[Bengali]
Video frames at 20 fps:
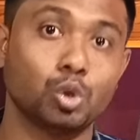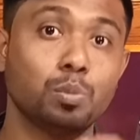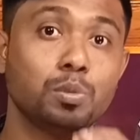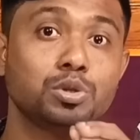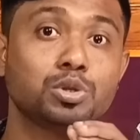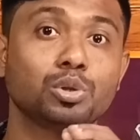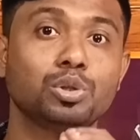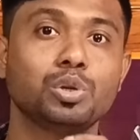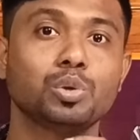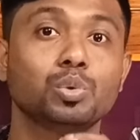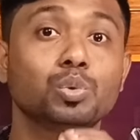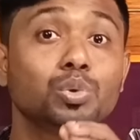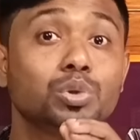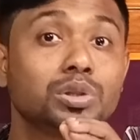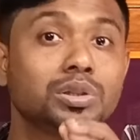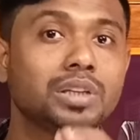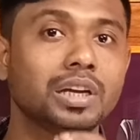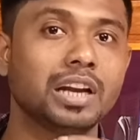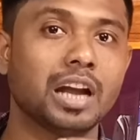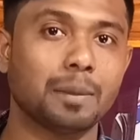তুমি যদি
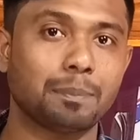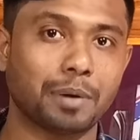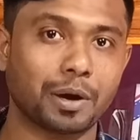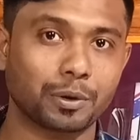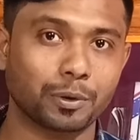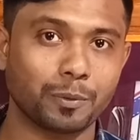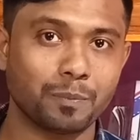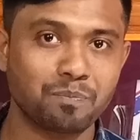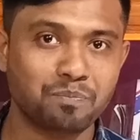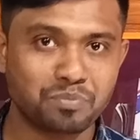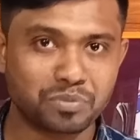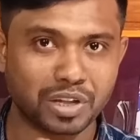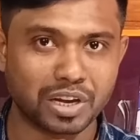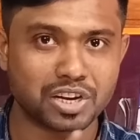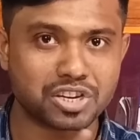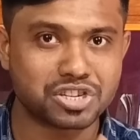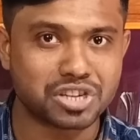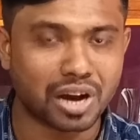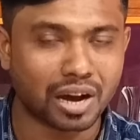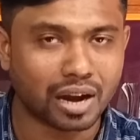উঠতে না পারো
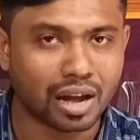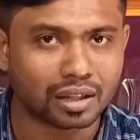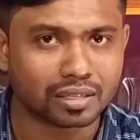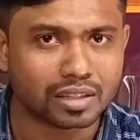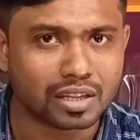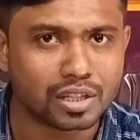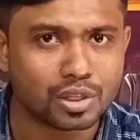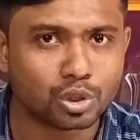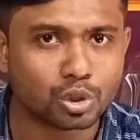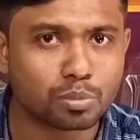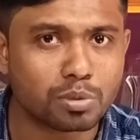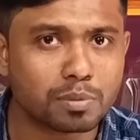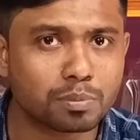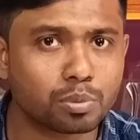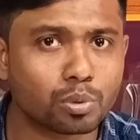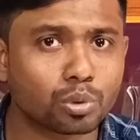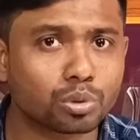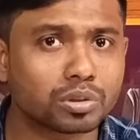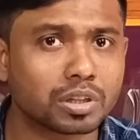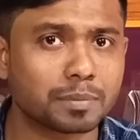তাহলে সারা দিন তুমি
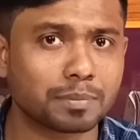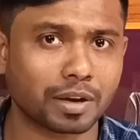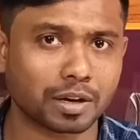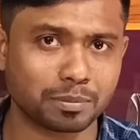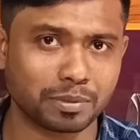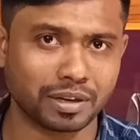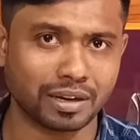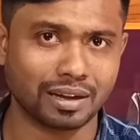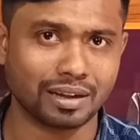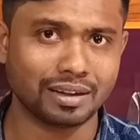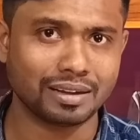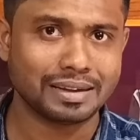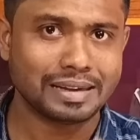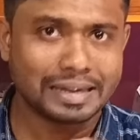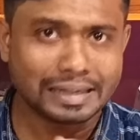পড়তে পারবে না